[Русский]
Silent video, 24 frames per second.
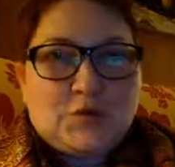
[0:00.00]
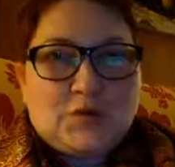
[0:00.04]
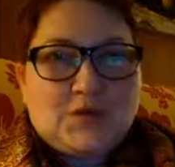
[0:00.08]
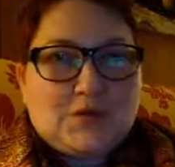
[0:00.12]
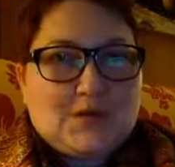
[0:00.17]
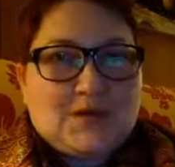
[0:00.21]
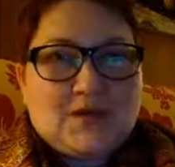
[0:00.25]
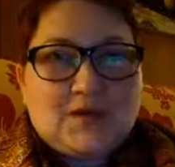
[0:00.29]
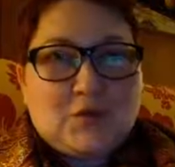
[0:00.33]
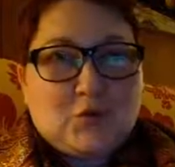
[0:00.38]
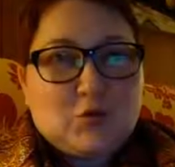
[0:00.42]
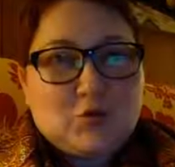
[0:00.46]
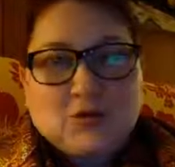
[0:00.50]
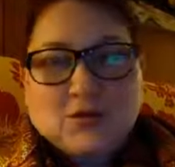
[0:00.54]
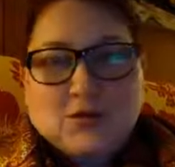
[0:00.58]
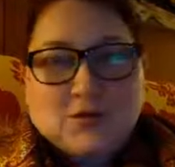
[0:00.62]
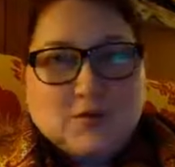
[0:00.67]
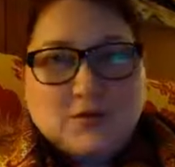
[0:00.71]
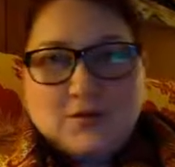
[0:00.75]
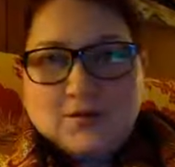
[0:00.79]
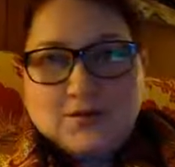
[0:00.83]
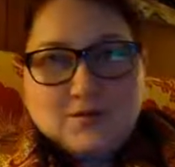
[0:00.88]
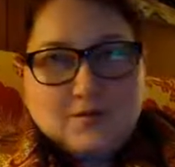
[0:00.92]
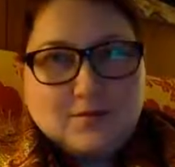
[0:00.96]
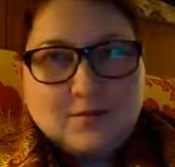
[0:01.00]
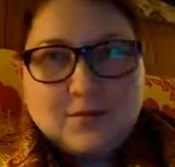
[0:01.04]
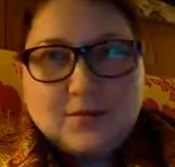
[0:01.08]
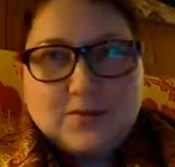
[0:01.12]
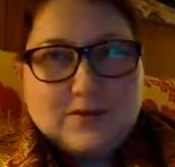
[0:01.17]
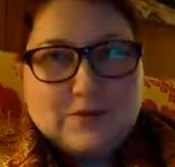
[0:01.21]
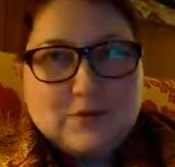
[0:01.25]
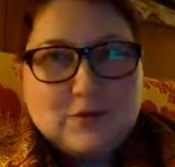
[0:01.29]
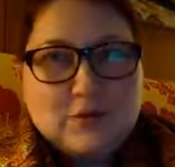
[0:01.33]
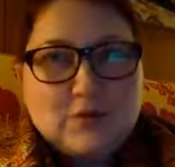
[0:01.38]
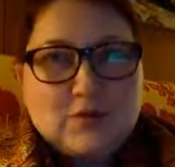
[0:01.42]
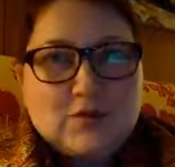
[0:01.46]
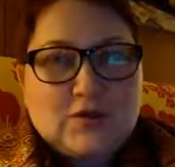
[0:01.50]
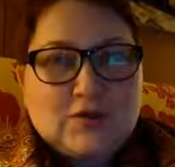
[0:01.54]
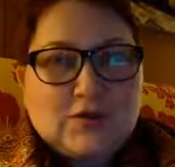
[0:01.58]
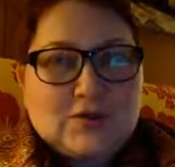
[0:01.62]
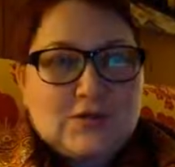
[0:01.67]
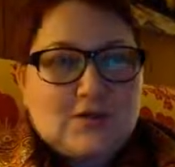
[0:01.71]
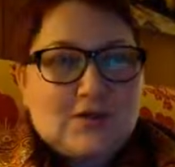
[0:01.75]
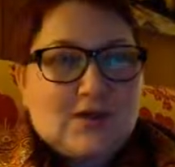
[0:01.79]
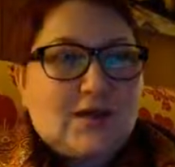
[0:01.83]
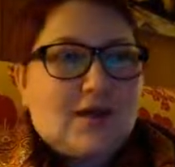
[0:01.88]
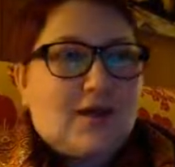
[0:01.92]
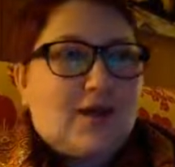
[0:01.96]
быть, захочет
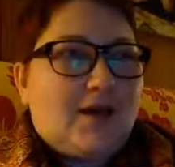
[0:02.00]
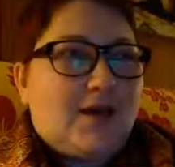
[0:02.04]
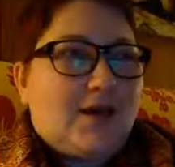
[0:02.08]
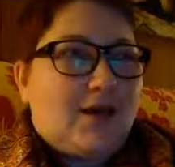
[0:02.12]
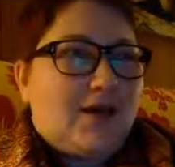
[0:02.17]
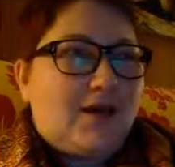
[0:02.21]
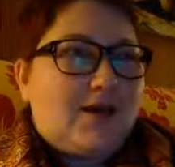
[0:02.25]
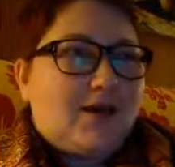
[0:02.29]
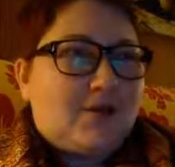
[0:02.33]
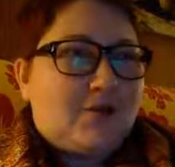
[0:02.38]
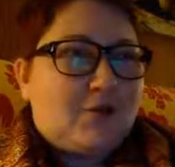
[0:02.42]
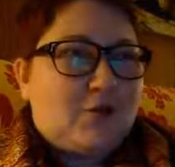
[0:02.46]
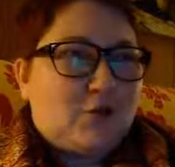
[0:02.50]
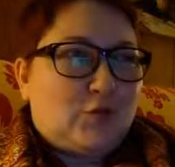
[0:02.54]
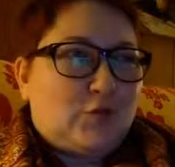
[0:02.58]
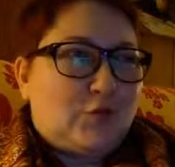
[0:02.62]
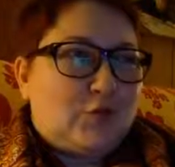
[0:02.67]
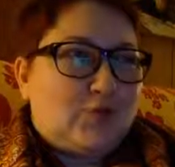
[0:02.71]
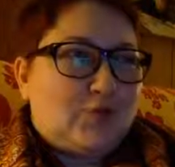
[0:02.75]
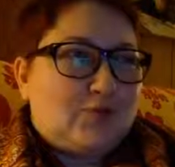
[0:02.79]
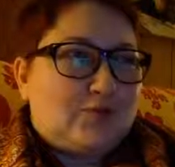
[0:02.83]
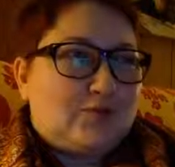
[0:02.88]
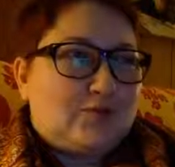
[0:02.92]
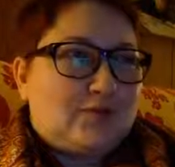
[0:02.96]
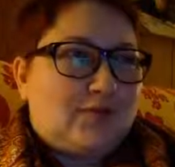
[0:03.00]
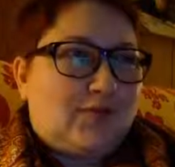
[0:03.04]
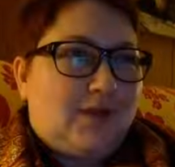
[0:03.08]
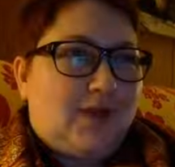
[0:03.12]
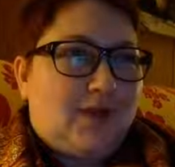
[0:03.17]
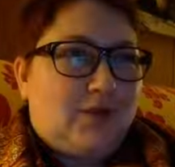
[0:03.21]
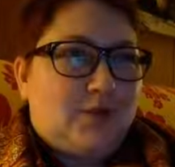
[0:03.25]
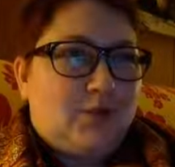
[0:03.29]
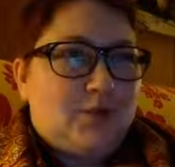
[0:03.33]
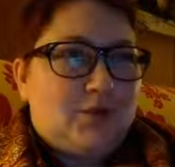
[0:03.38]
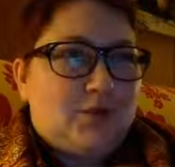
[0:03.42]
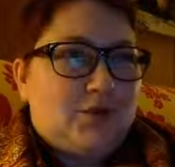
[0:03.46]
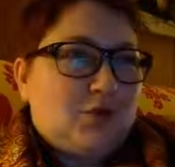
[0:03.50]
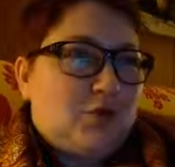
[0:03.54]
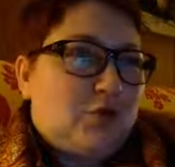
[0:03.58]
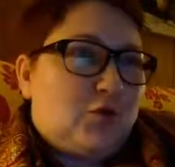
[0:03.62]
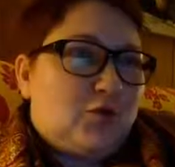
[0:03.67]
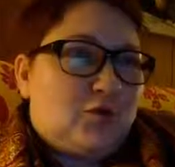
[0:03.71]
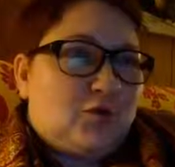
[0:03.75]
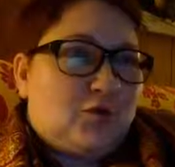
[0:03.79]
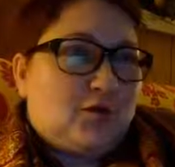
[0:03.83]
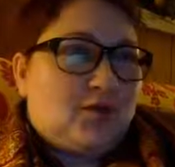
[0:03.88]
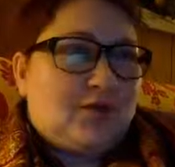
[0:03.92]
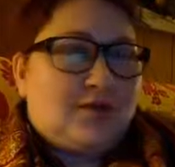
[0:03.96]
послушать эту
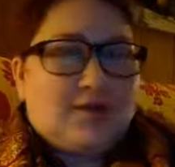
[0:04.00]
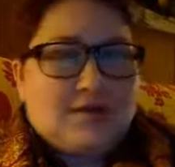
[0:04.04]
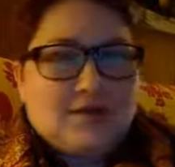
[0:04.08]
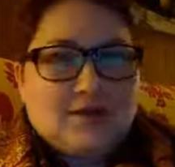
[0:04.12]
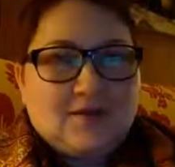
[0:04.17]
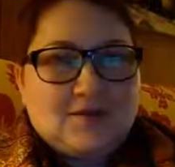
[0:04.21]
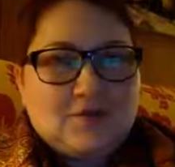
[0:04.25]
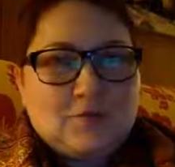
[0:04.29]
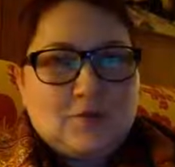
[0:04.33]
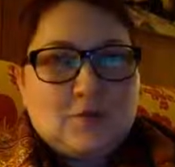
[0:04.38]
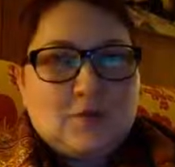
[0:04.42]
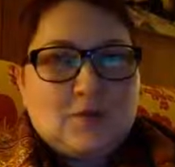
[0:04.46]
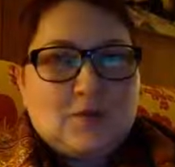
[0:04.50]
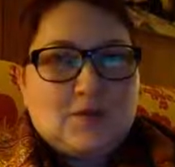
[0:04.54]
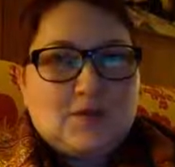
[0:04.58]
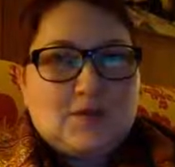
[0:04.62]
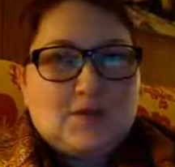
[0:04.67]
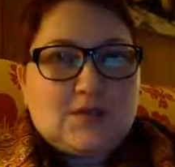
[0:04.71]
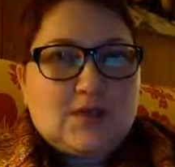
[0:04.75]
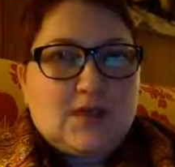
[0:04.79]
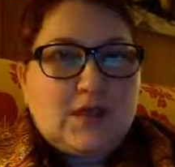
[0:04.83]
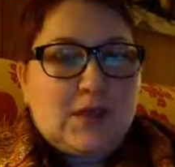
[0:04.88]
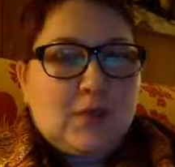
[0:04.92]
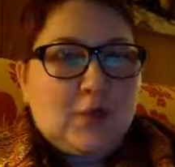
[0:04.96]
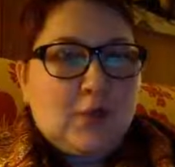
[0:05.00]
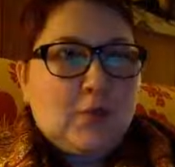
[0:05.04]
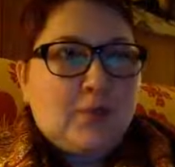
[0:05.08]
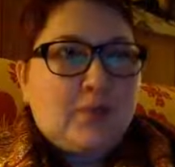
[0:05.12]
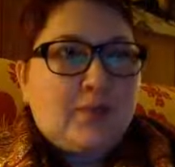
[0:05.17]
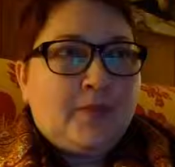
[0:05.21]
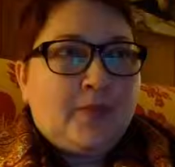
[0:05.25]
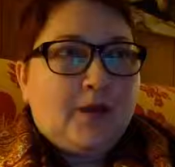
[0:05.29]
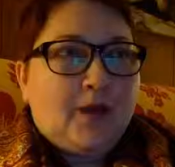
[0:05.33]
необычную, наверное, в чем-то серию.